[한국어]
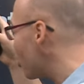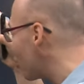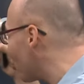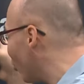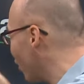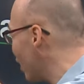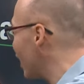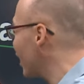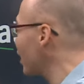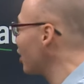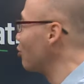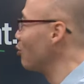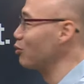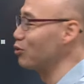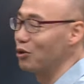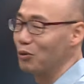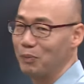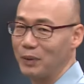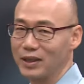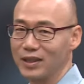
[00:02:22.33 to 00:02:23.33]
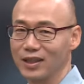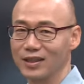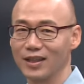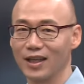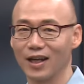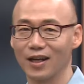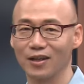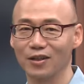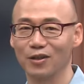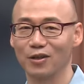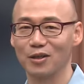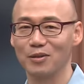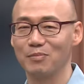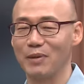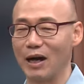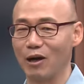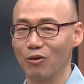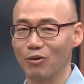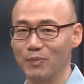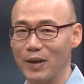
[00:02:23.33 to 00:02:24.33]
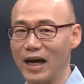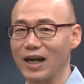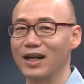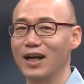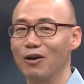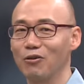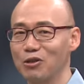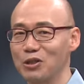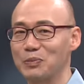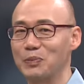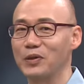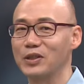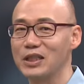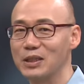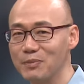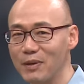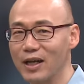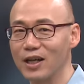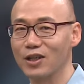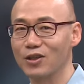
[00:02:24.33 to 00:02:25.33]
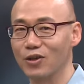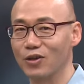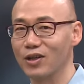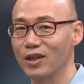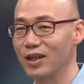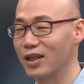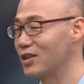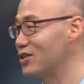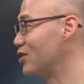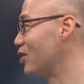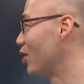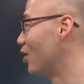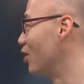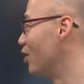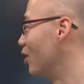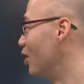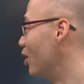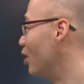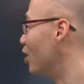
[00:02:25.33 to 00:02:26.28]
고양이 공격 받았다는 거를 말을 하고 싶어서 이 말을 꺼냈겠어요.